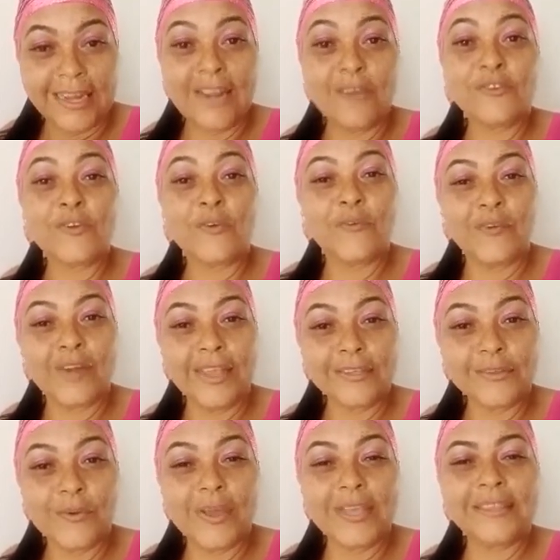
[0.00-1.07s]
les
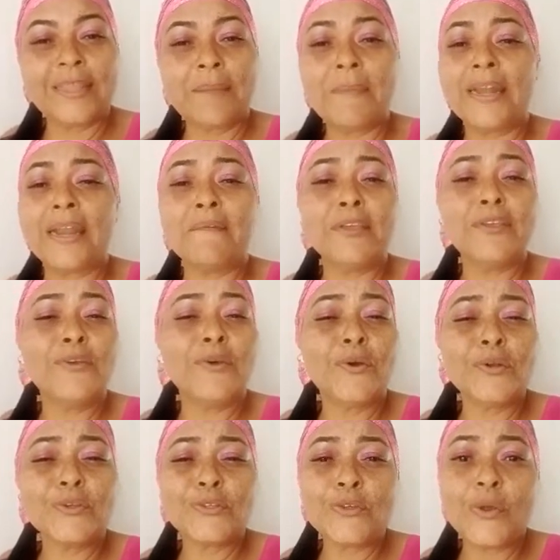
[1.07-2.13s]
ofrezco este
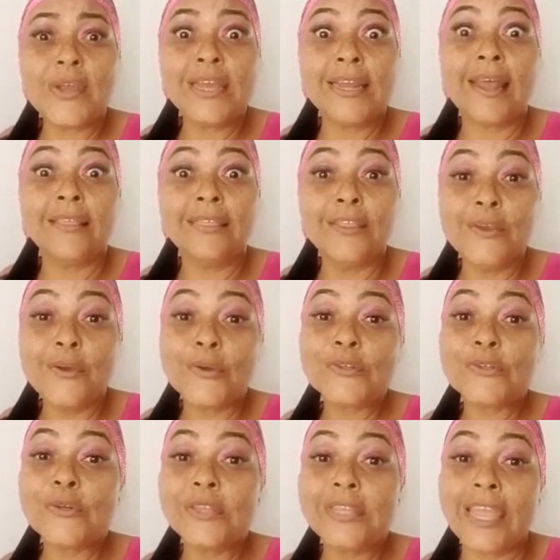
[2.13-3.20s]
maravilloso y
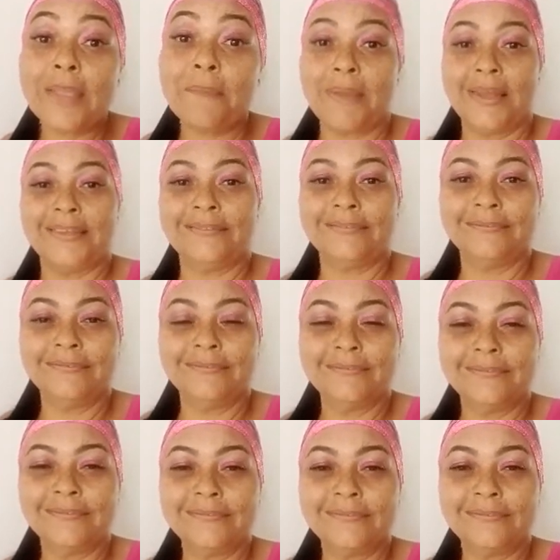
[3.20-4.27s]
grandioso tema,
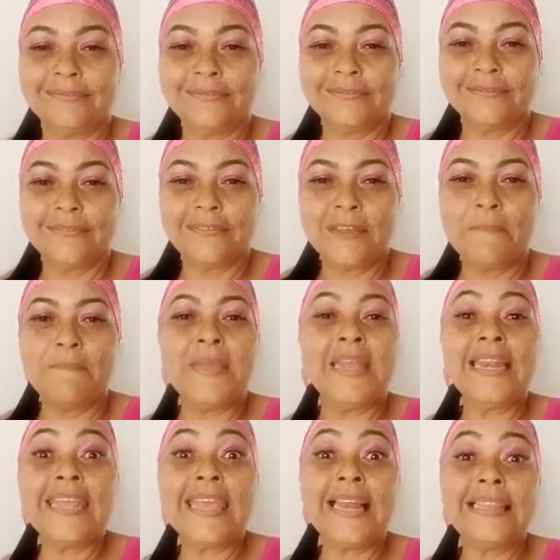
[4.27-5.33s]

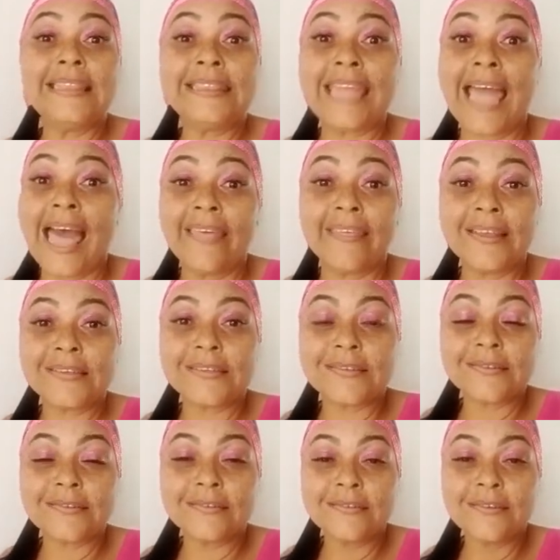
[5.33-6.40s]
mi lealtades,
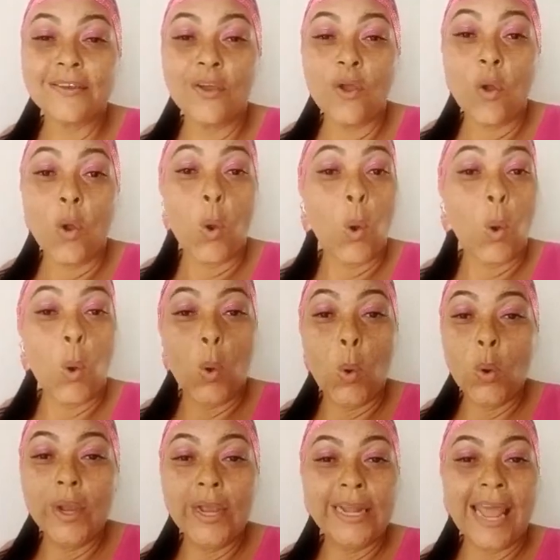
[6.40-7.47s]

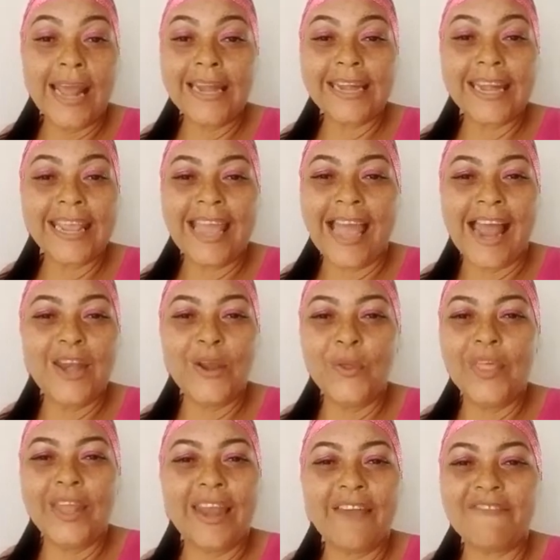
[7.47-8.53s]
un gran
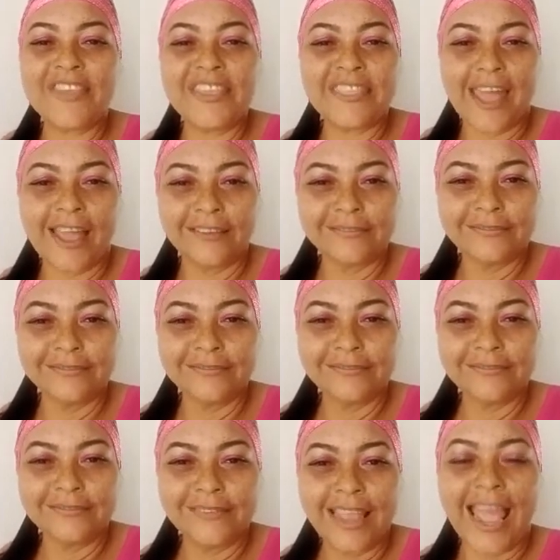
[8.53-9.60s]
regalo de la vida.
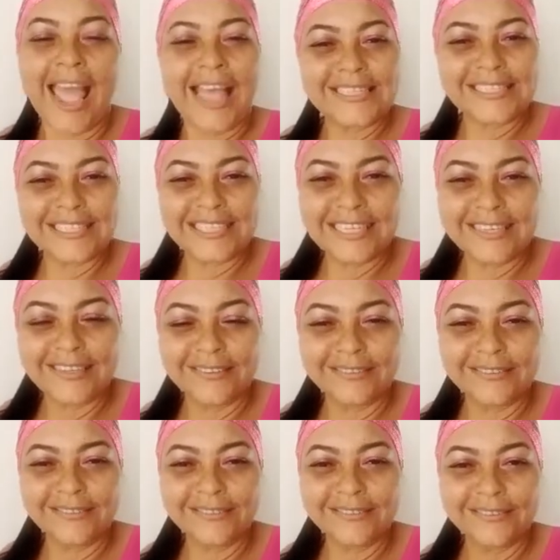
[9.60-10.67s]
Así,
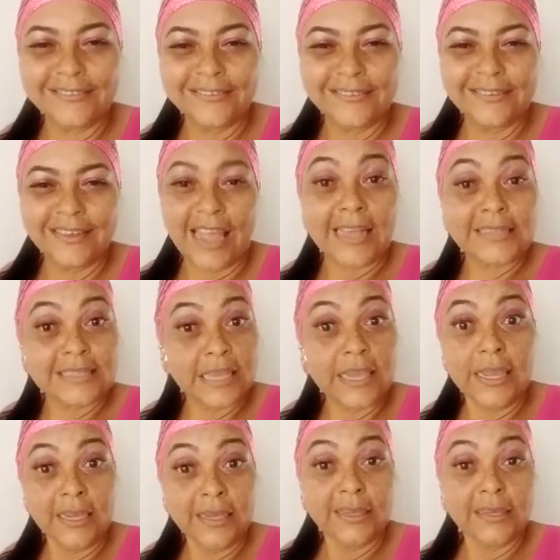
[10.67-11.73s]

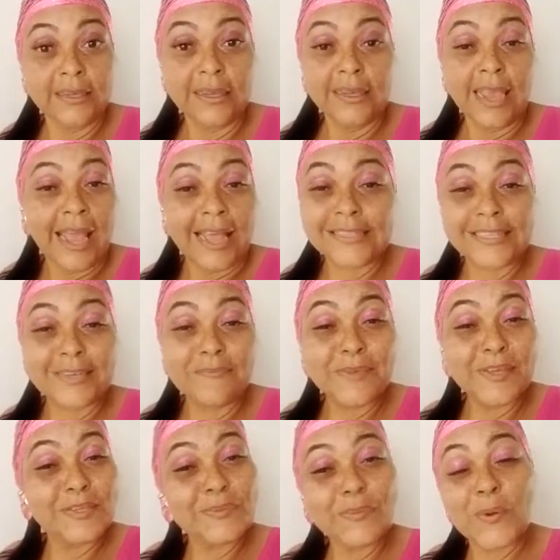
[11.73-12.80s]
así, así
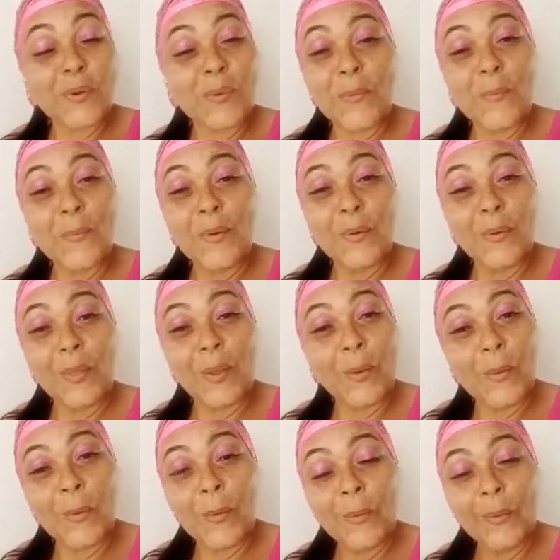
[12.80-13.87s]
mismo como me lo
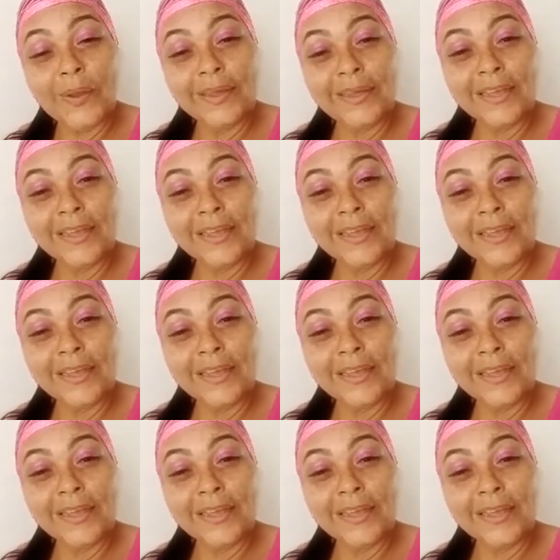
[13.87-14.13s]
dejó